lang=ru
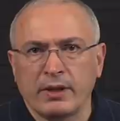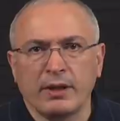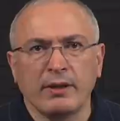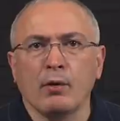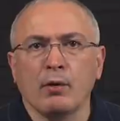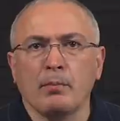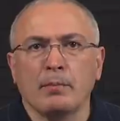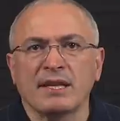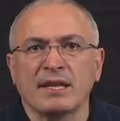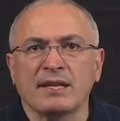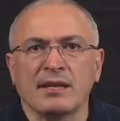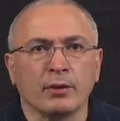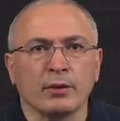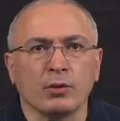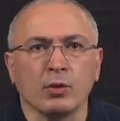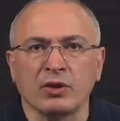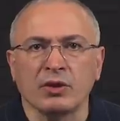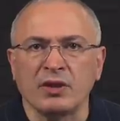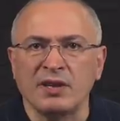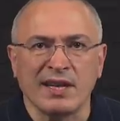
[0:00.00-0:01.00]
Его
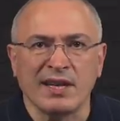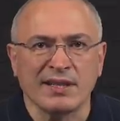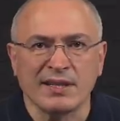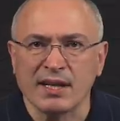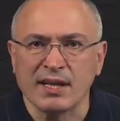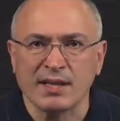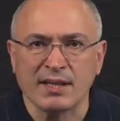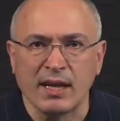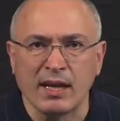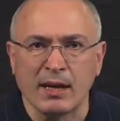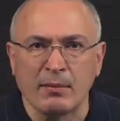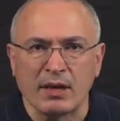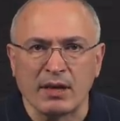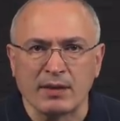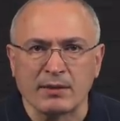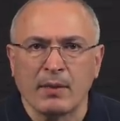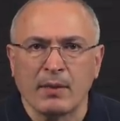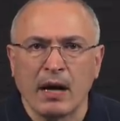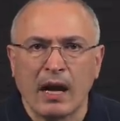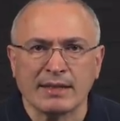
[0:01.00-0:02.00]
преследуют не за
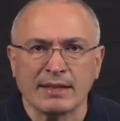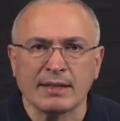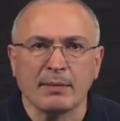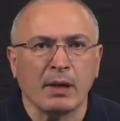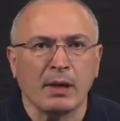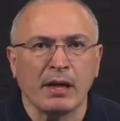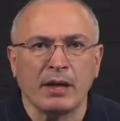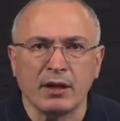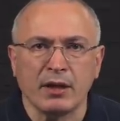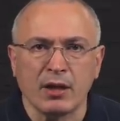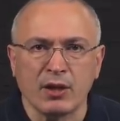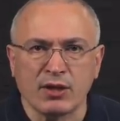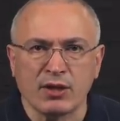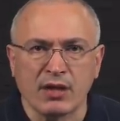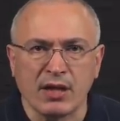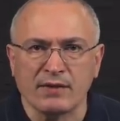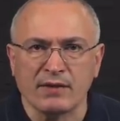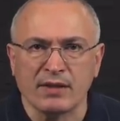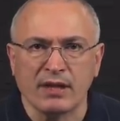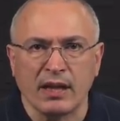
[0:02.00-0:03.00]
экстремизм, а за
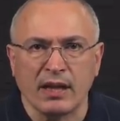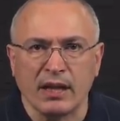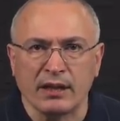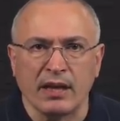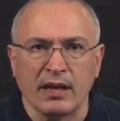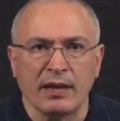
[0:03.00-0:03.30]
политические взгляды.